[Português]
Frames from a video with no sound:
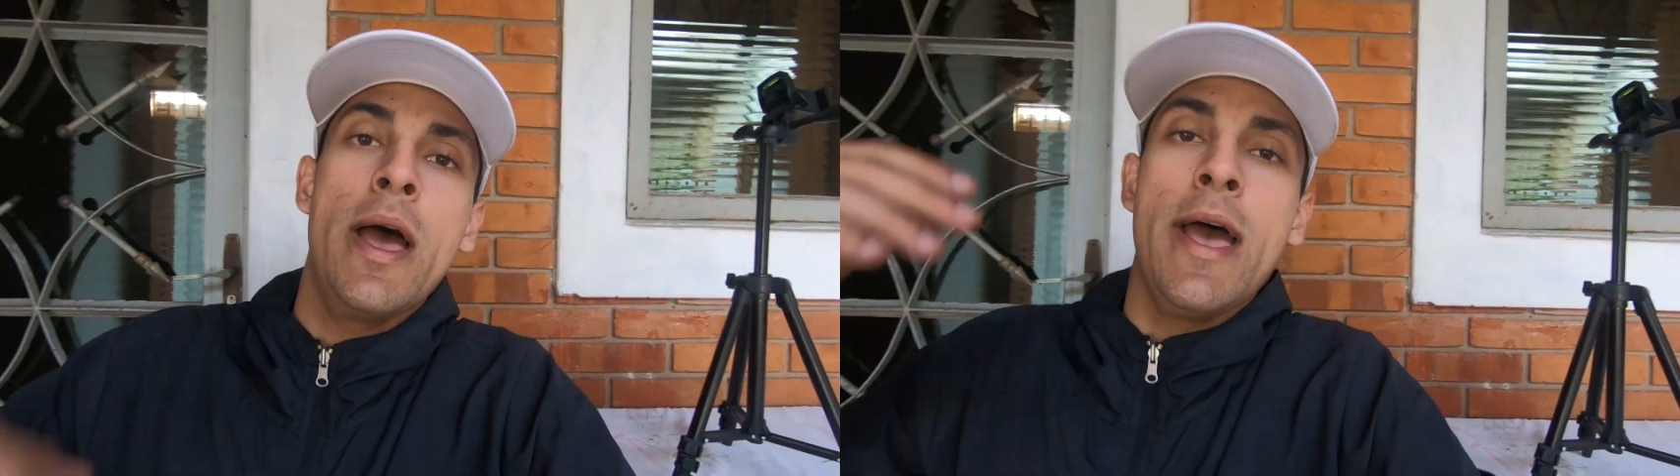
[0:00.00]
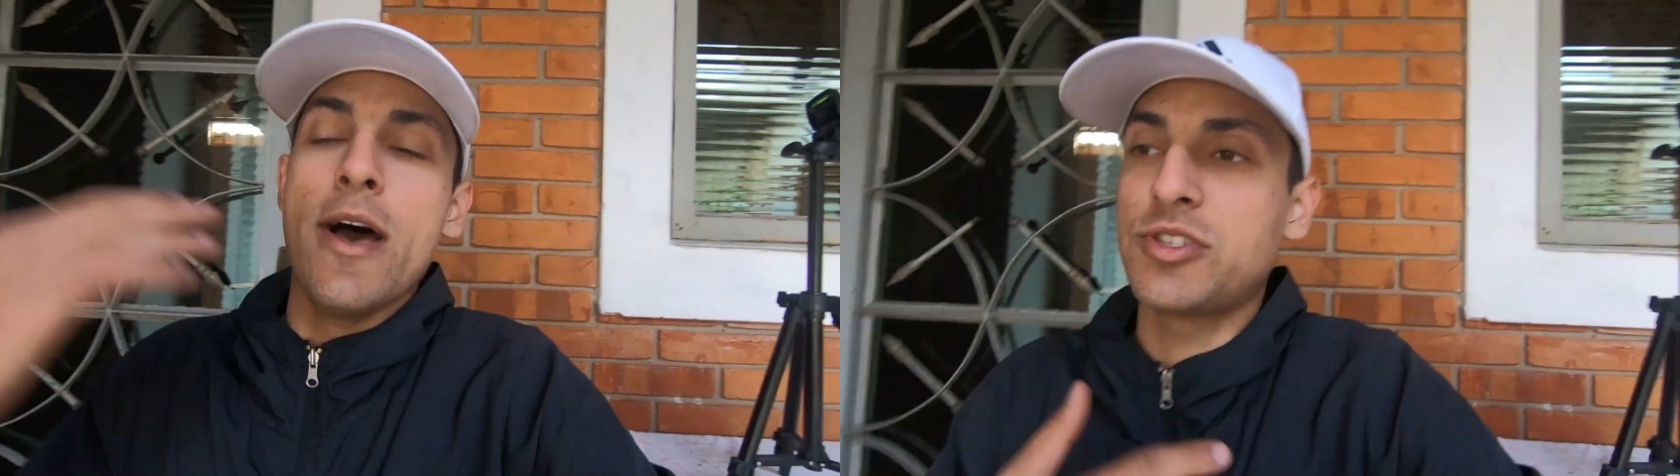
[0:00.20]

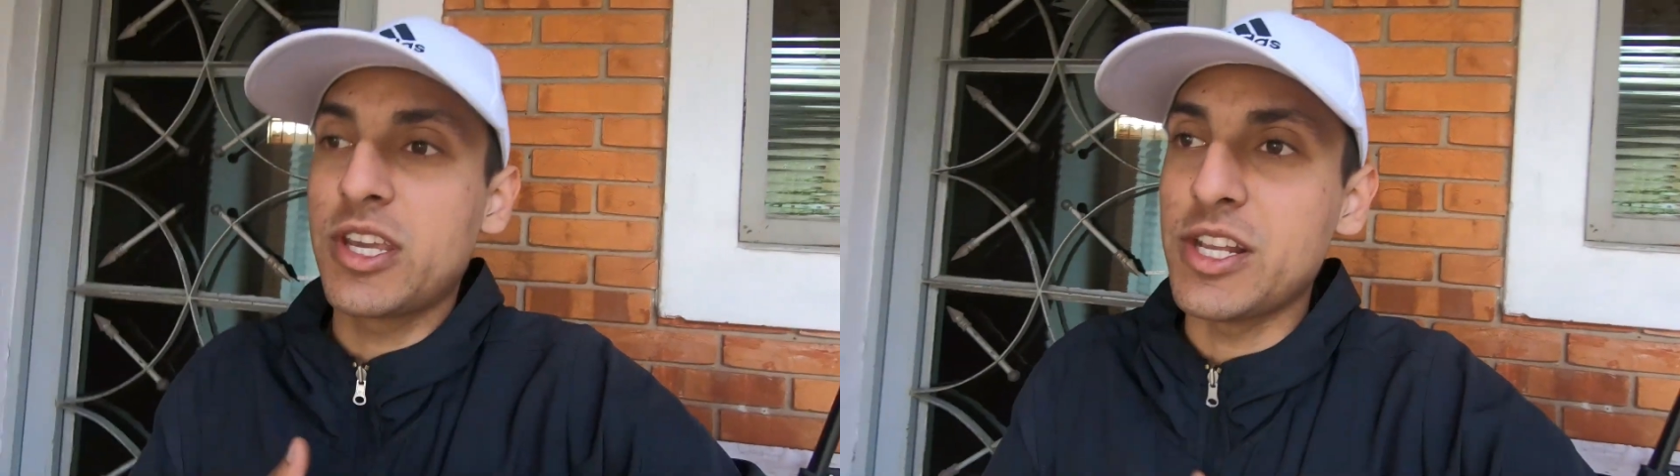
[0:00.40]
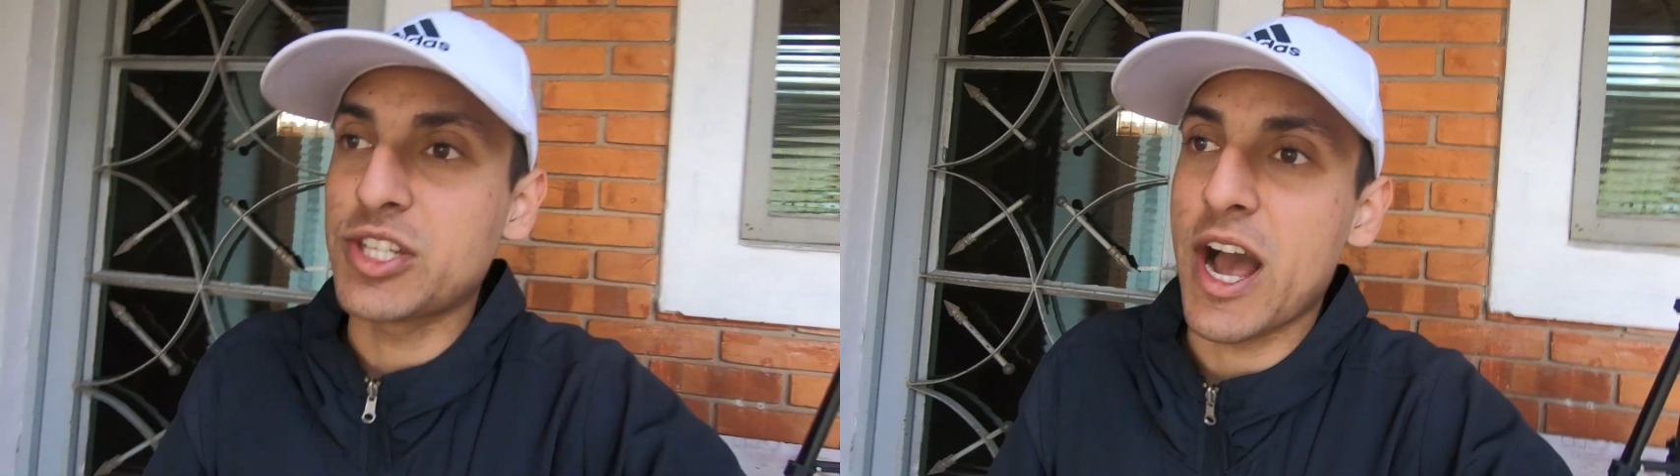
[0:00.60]
É o
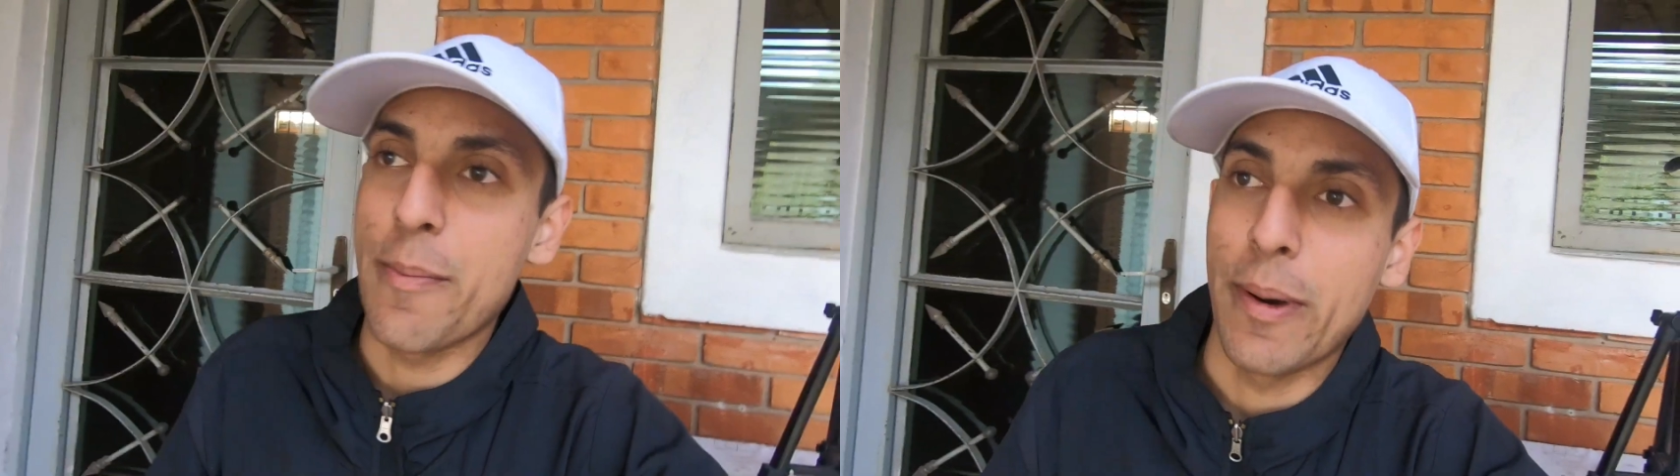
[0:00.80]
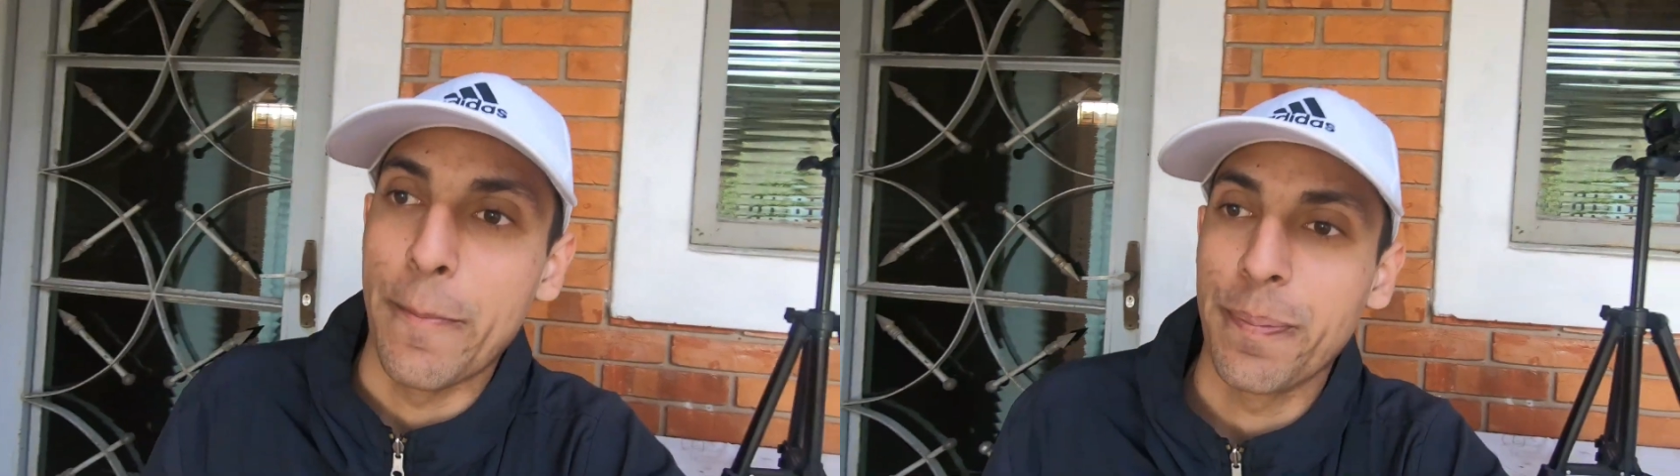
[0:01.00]
seguinte,
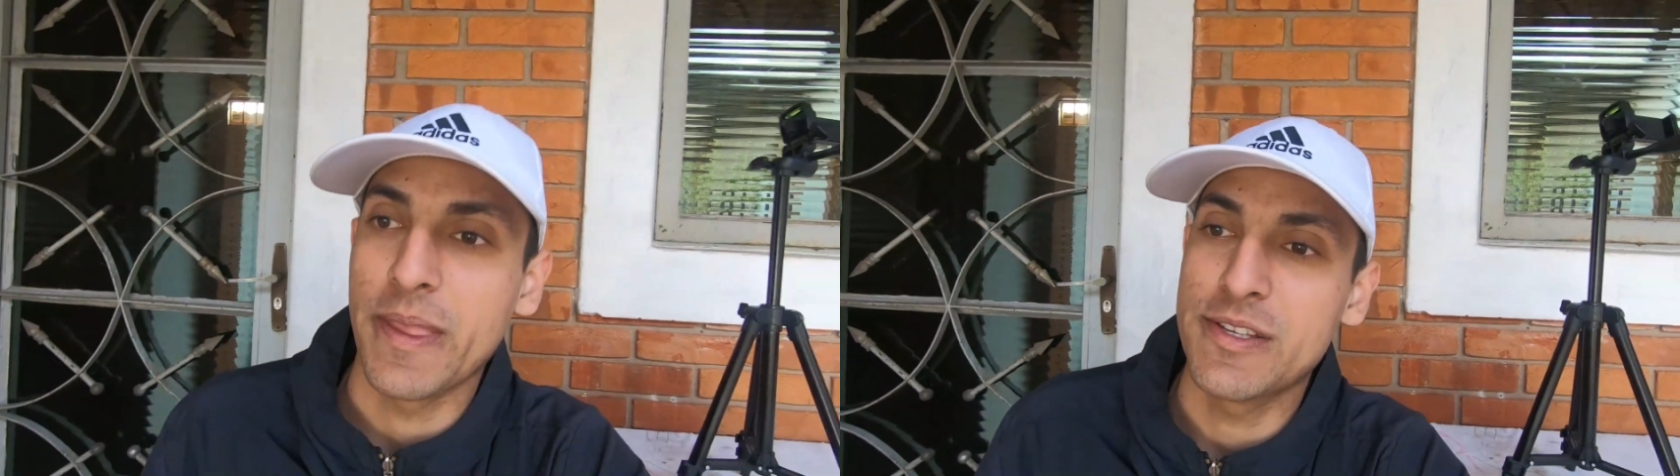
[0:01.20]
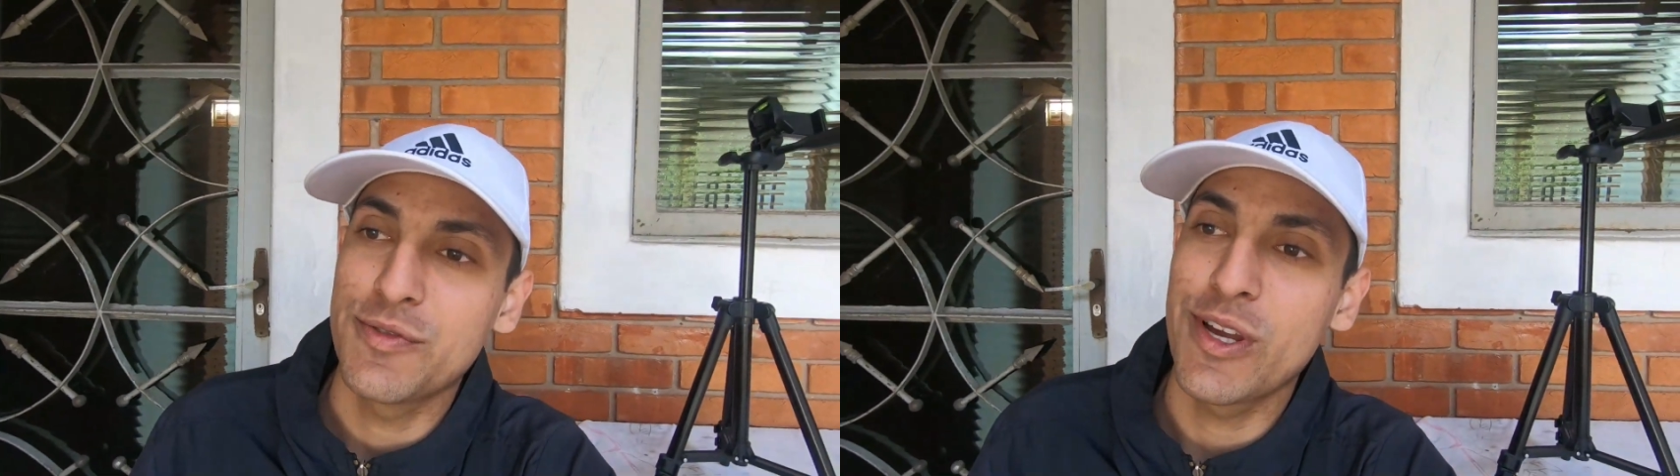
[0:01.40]
rapa,
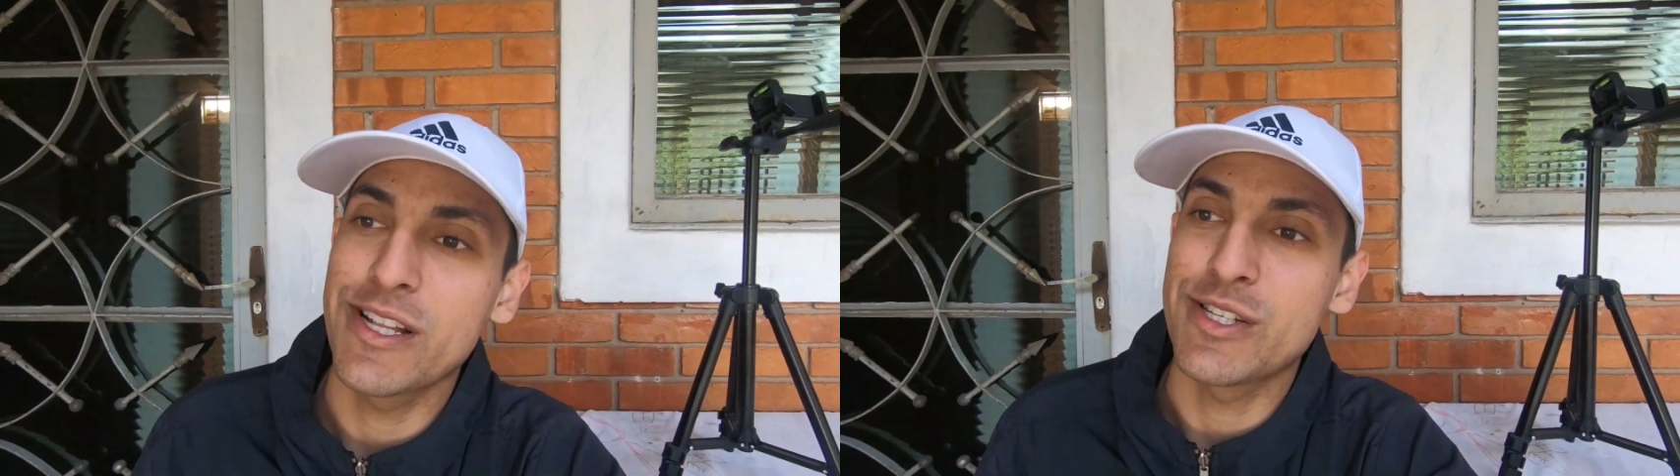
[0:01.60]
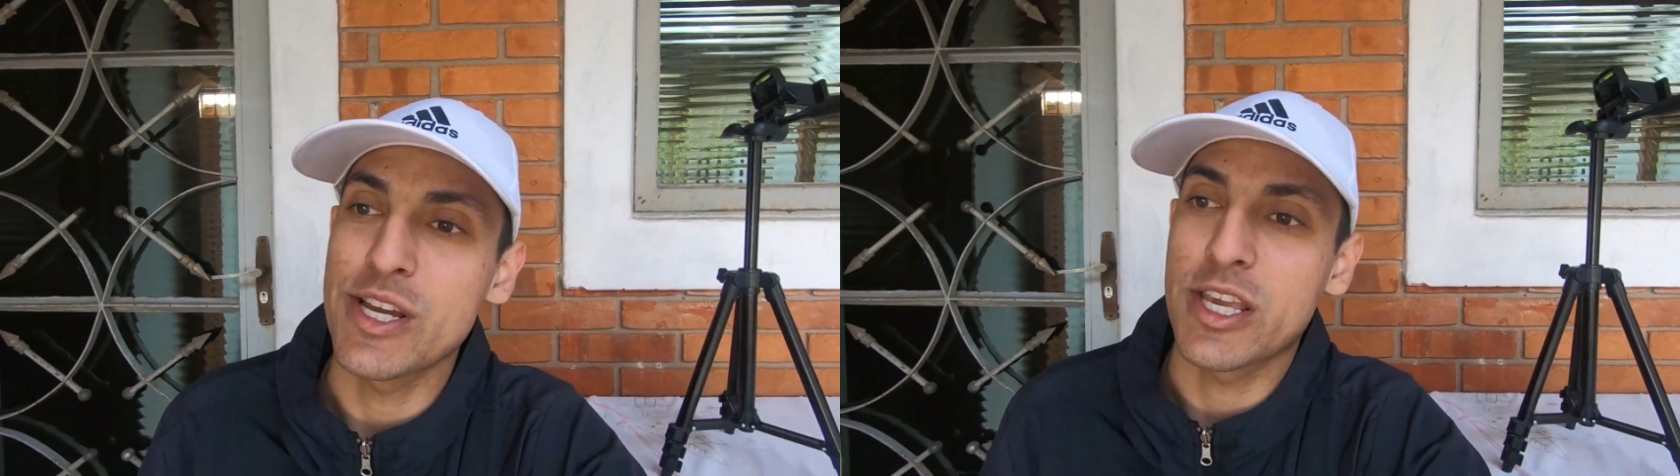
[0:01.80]
esse
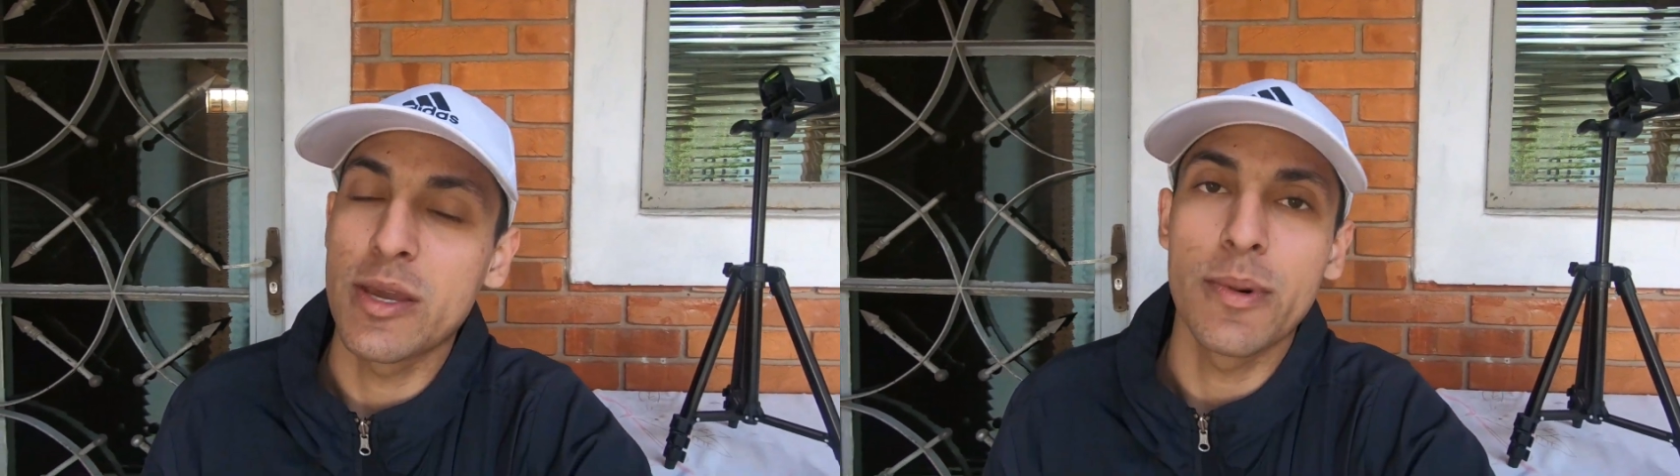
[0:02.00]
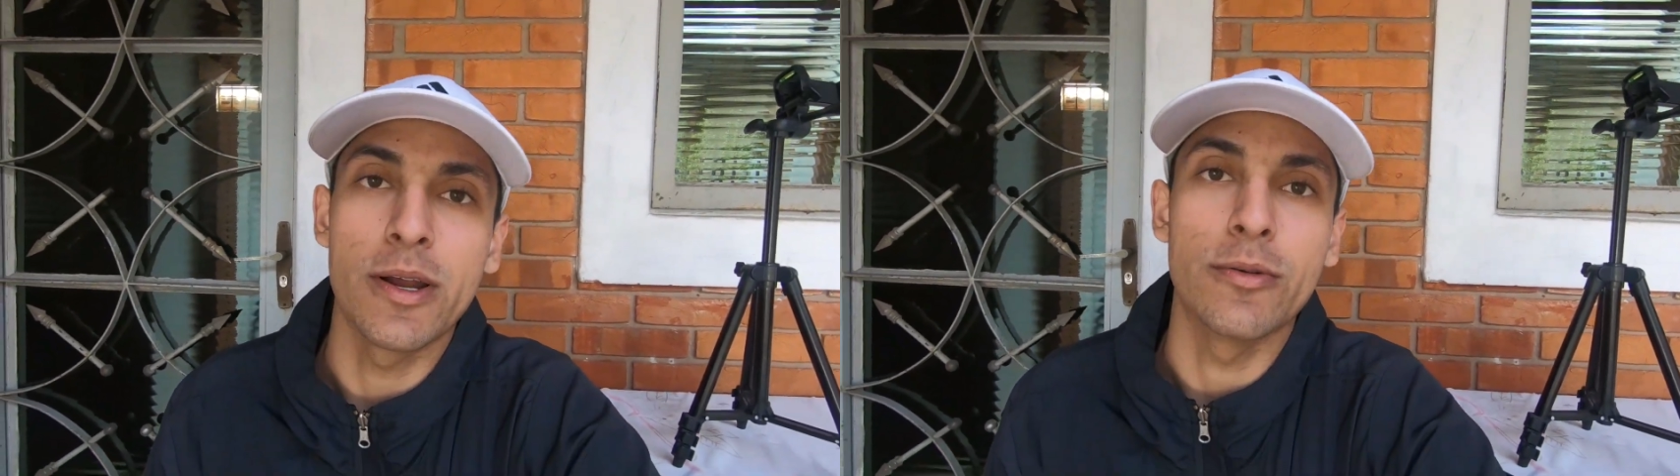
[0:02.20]
foguetinho aqui,
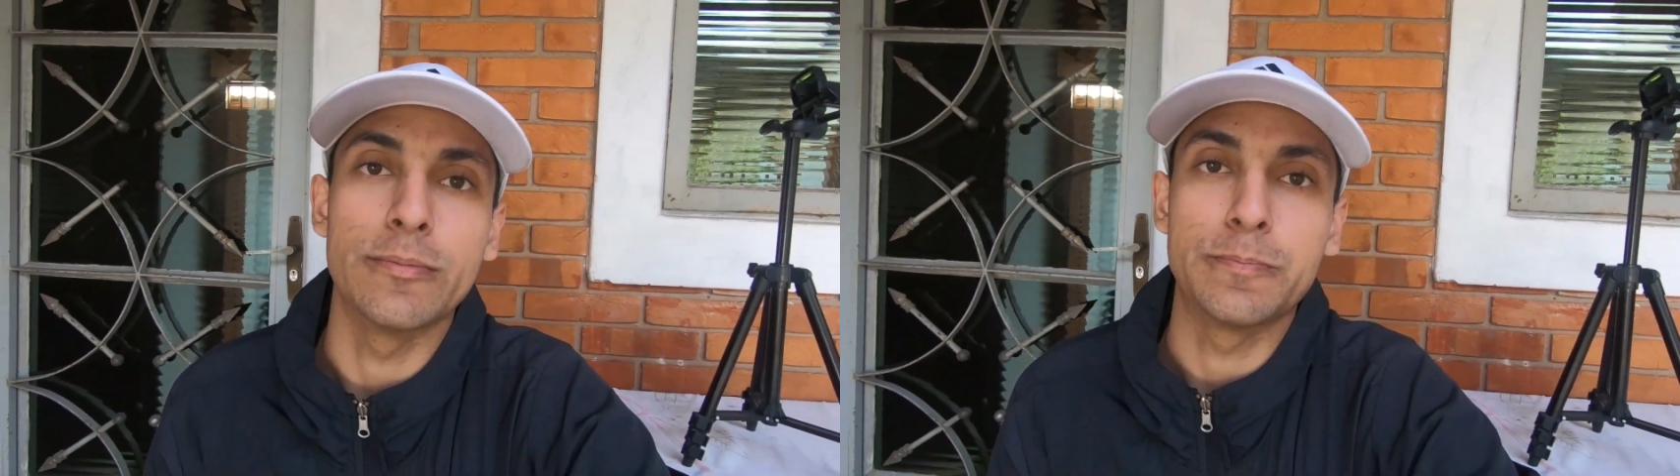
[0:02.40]
mano,